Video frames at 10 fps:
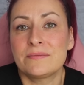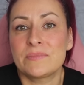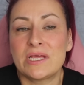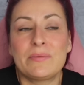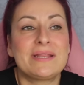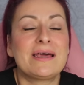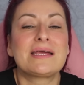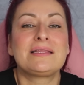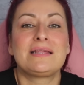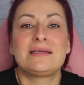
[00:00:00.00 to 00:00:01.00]
Es verdad
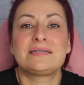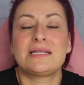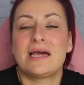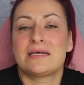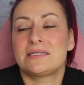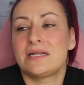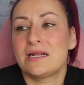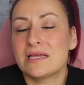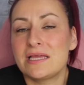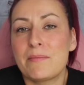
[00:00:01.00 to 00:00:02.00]
que tienes las
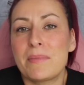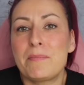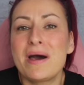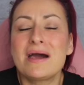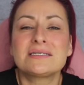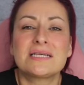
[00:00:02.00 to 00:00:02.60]
energías más bajas,